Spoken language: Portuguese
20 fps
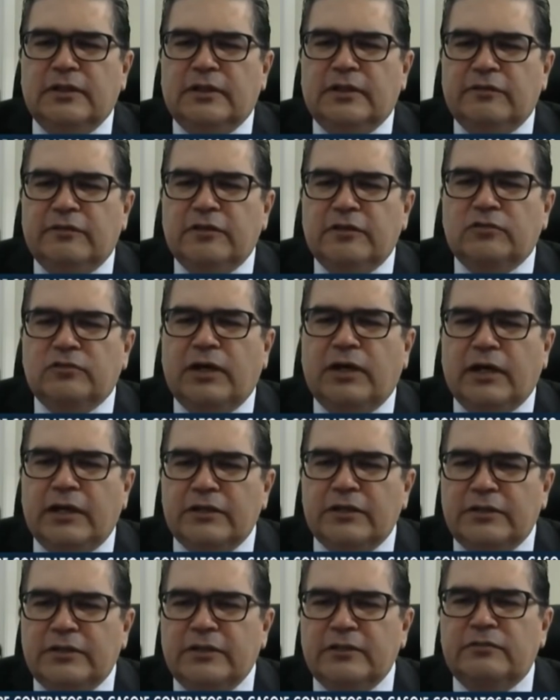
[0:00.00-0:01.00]

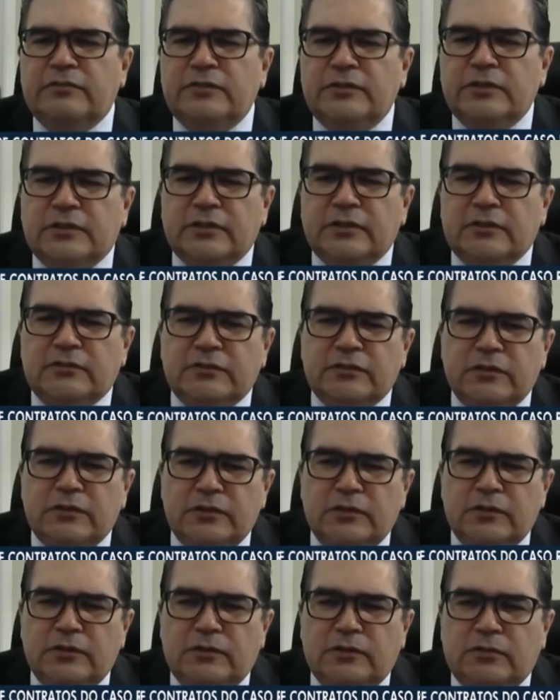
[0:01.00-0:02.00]
eventuais devidas
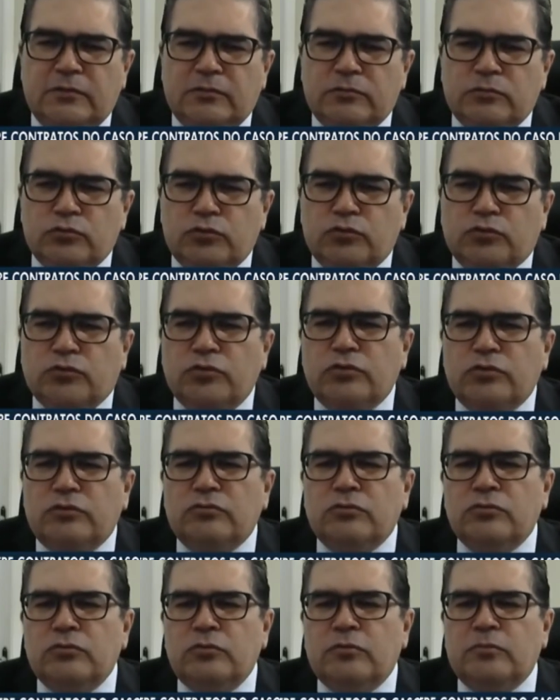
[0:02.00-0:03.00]
nos,
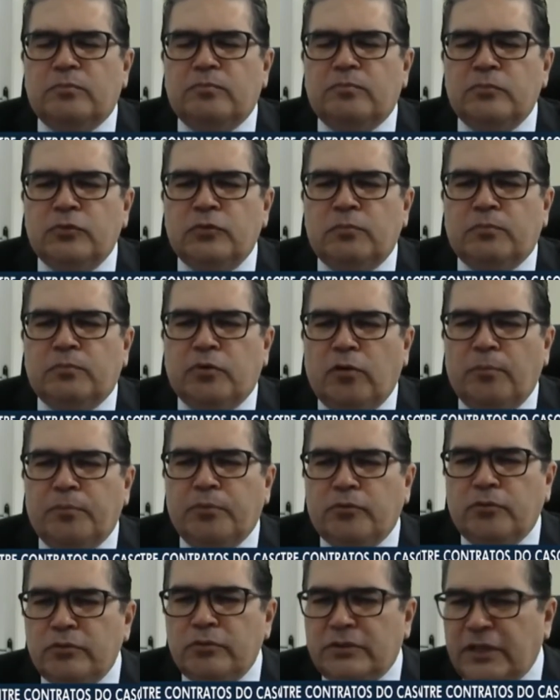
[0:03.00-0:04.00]
no, no,
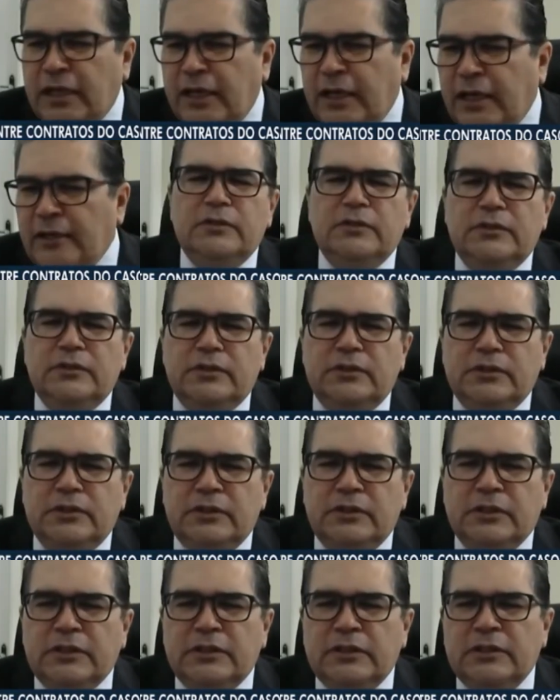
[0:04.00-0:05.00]
próprio contrato
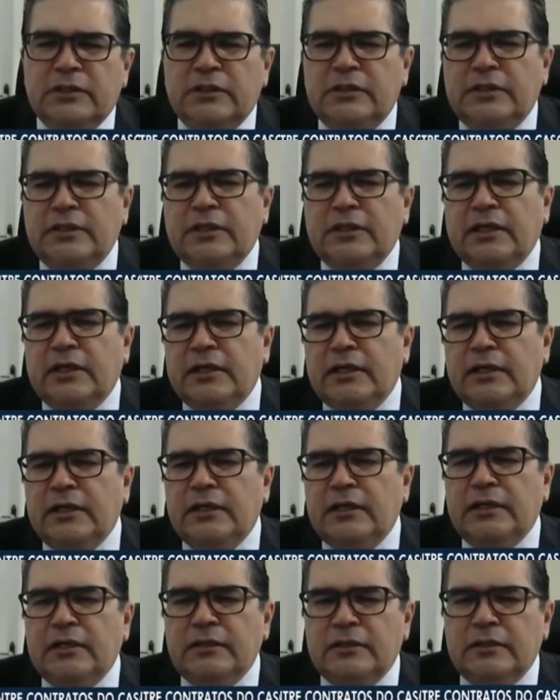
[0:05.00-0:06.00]
e ele
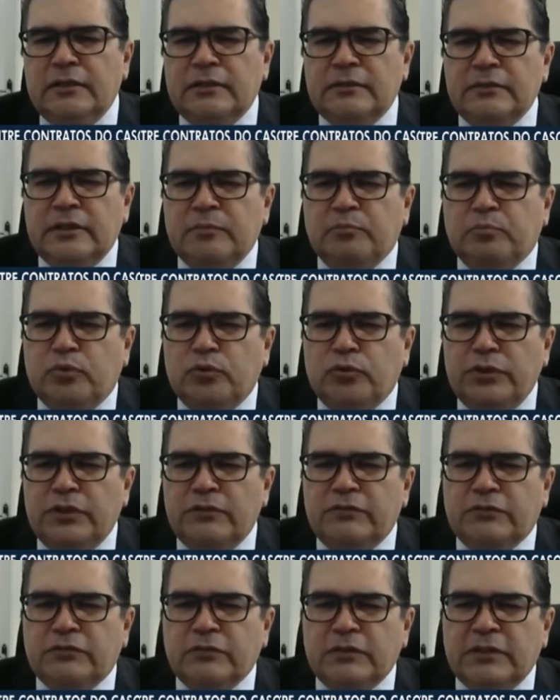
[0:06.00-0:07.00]
é
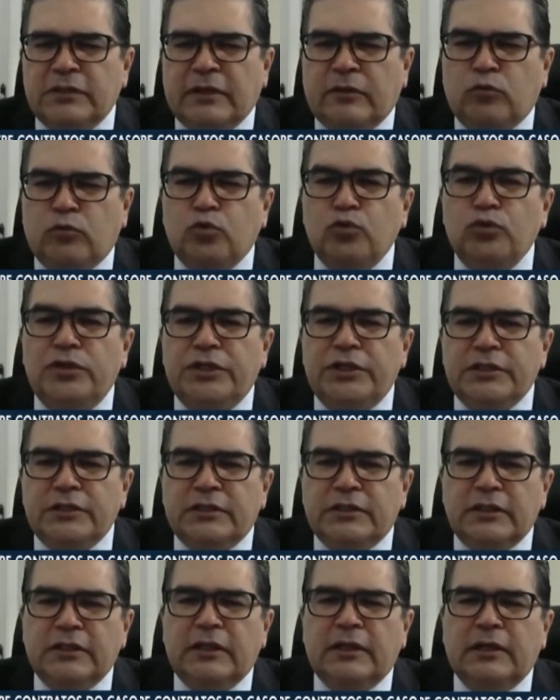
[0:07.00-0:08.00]
depois é
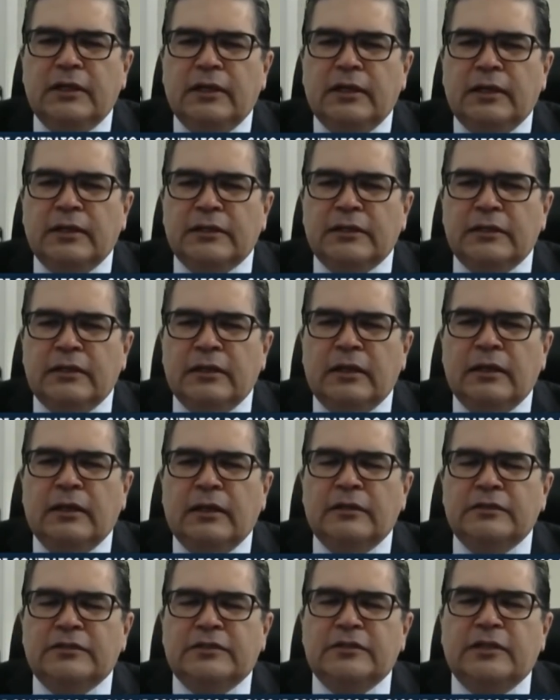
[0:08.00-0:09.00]
colhida a
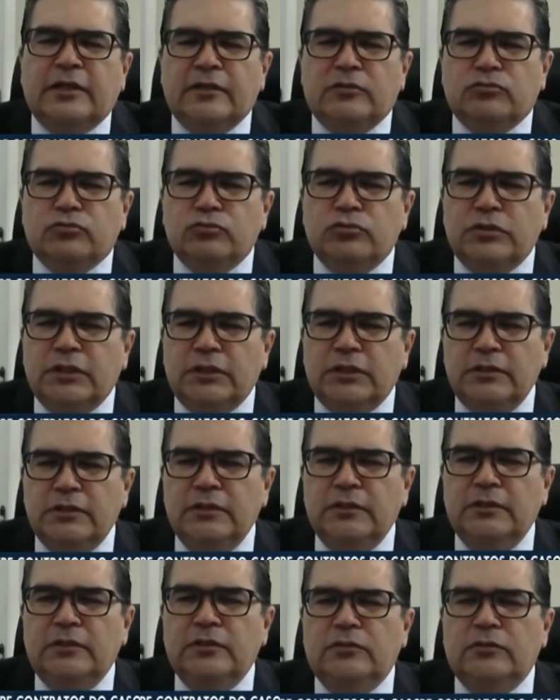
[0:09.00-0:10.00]
assinatura
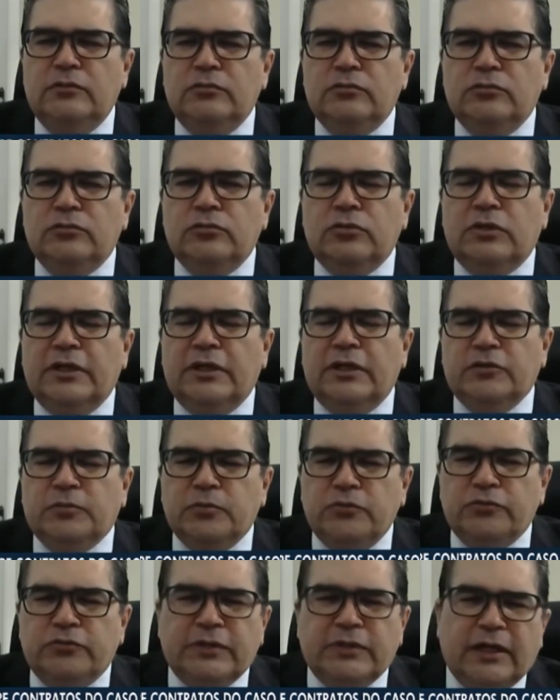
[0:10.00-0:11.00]
do
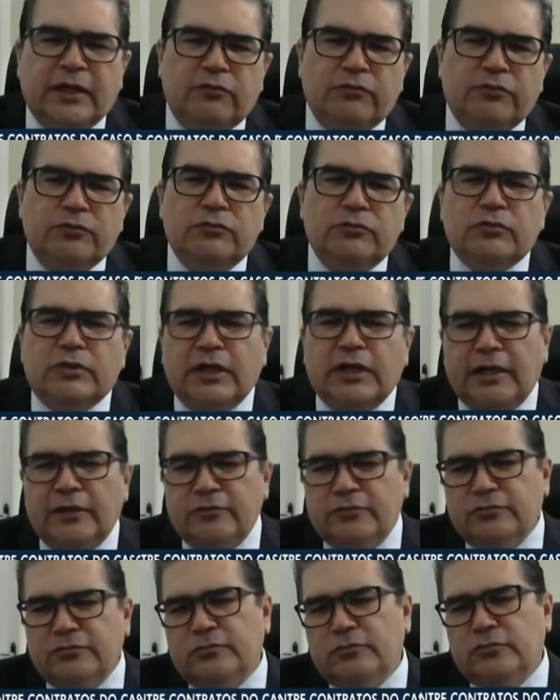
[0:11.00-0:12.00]
responsável, no
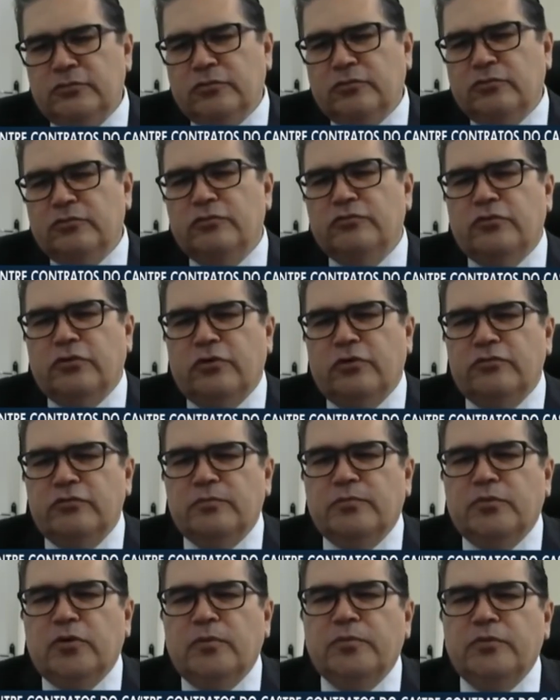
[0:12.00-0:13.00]
caso do
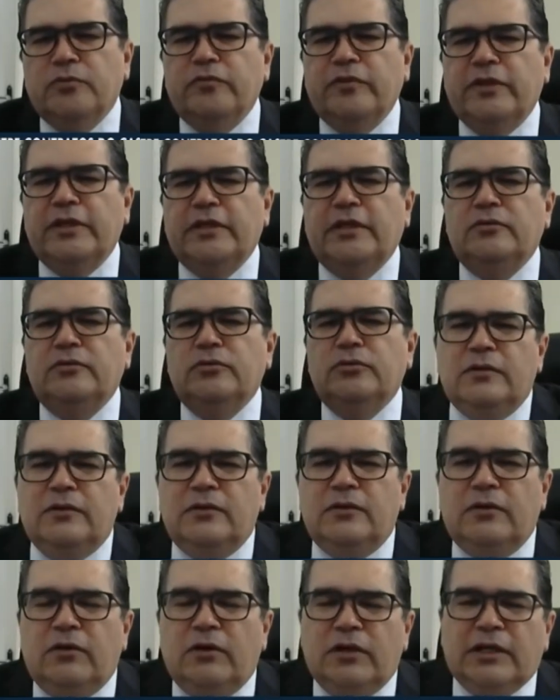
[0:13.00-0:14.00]
consórcio, o próprio governador.
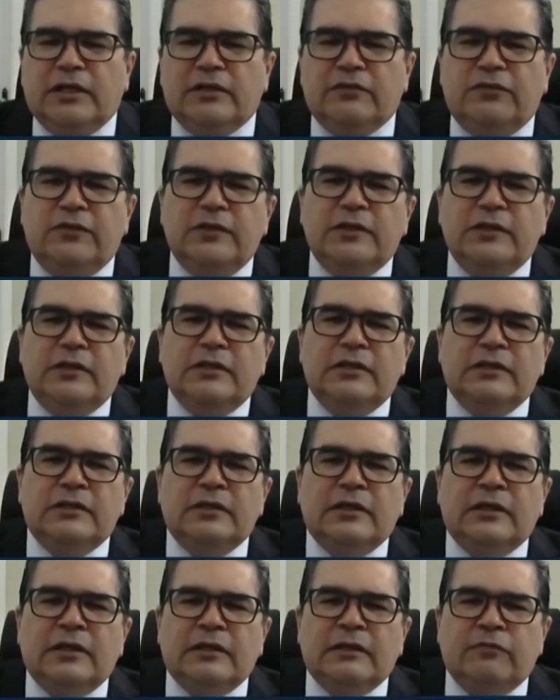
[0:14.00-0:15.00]
Ora,
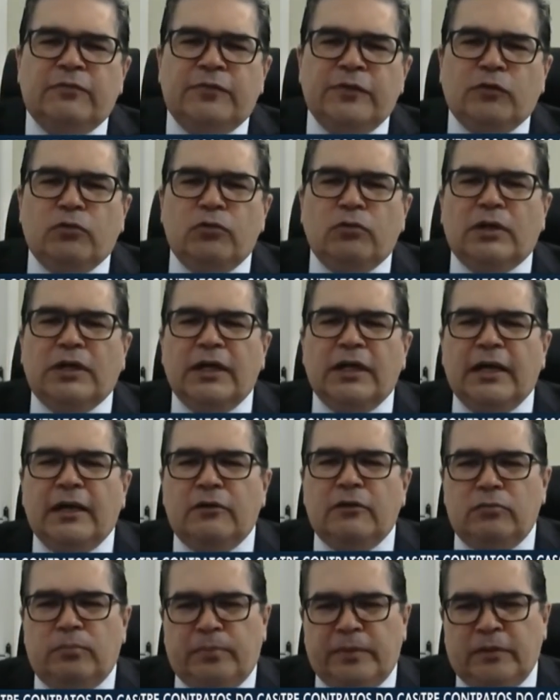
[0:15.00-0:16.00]
se é, ficou
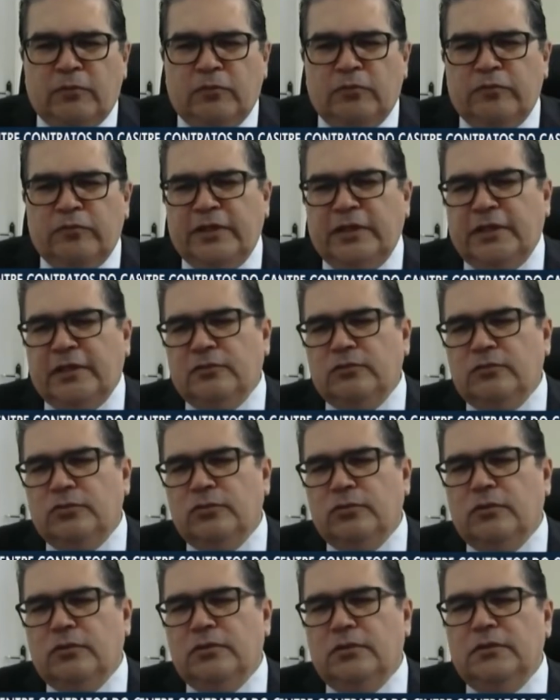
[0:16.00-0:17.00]
claro para o governador
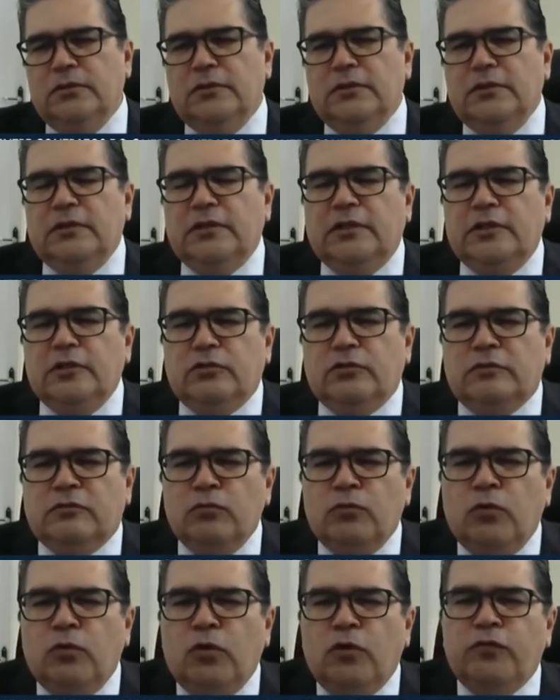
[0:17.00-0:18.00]
que
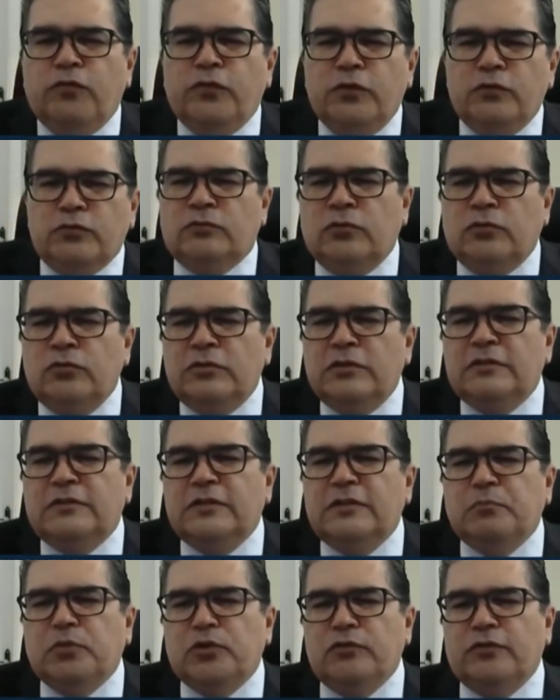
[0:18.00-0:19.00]
houve todo
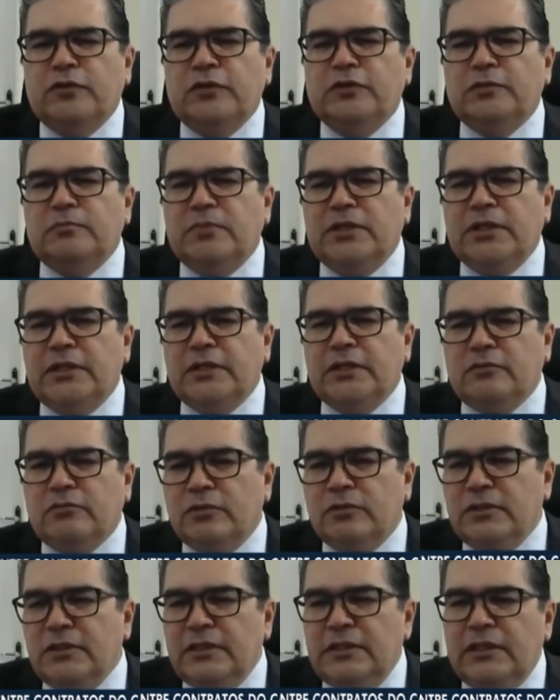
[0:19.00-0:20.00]
esse
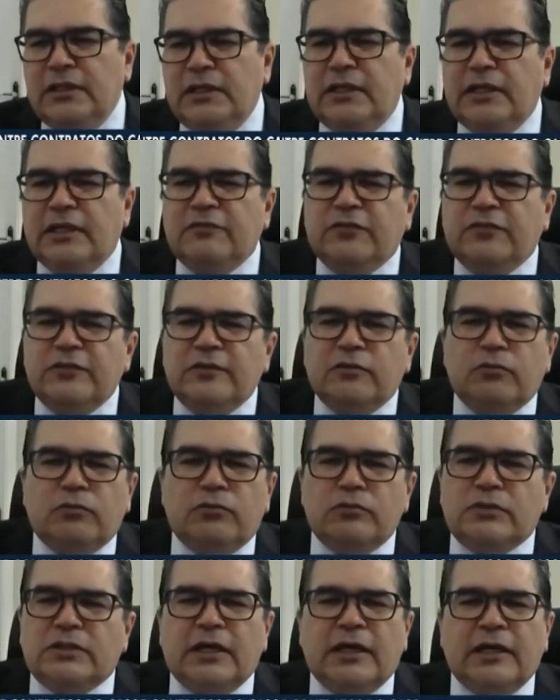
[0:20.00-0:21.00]
procedimento, ele assina um
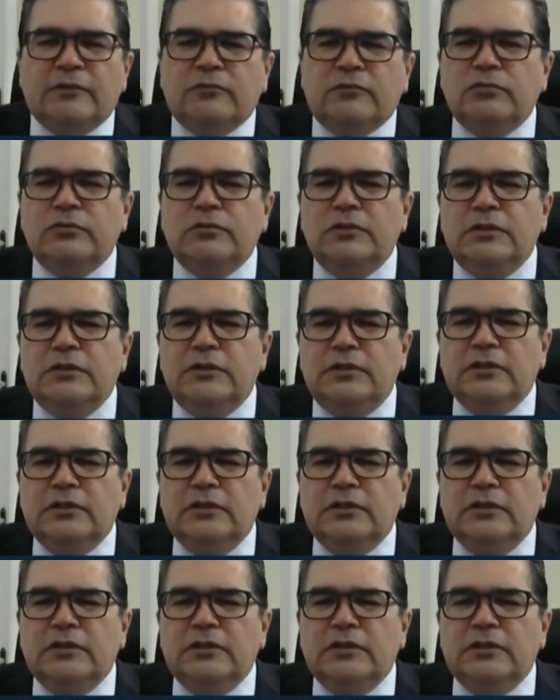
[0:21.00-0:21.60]
contrato